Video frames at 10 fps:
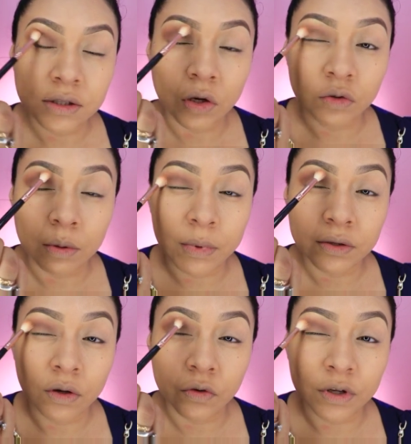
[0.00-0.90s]
se nos,
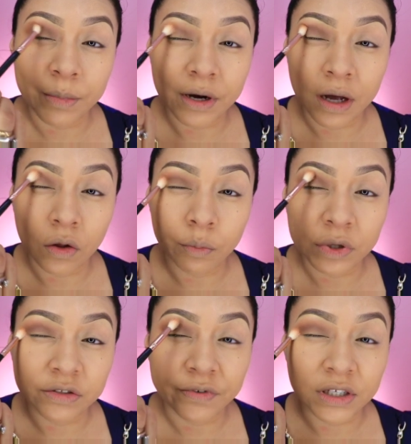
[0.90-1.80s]
se nos ha marcado
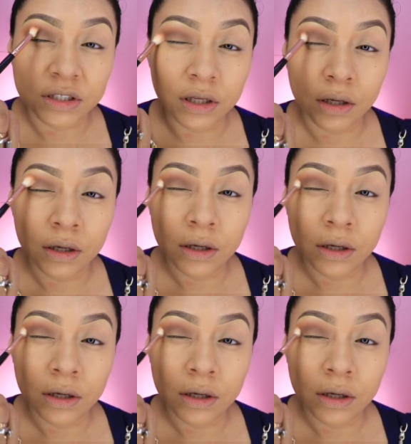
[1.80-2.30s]
más fácil.